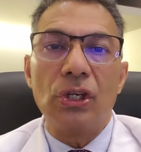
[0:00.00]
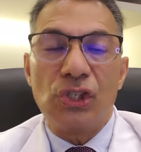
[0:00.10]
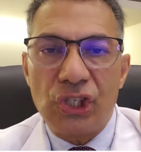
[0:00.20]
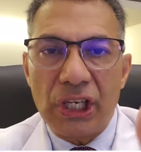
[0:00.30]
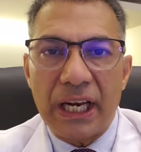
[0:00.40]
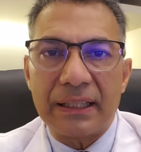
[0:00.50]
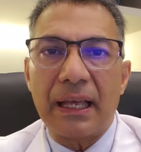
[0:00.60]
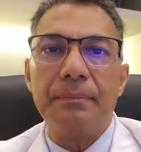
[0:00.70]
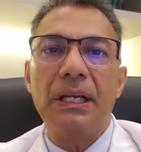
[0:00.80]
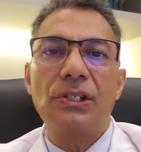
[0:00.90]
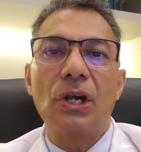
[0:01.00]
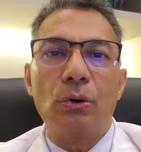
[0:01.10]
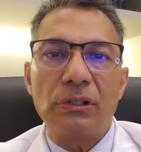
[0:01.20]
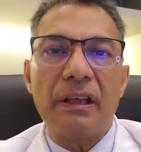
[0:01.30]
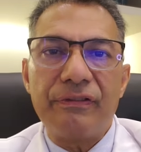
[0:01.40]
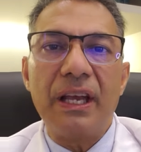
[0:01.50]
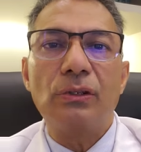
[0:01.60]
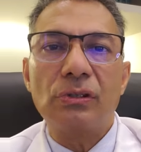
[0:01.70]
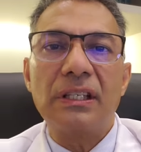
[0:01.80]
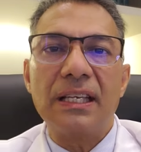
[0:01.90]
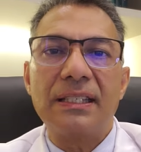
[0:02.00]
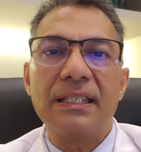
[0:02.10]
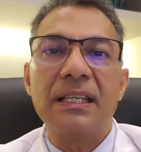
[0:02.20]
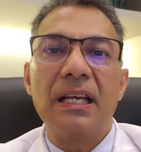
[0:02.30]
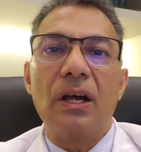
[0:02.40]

diretamente os efeitos desses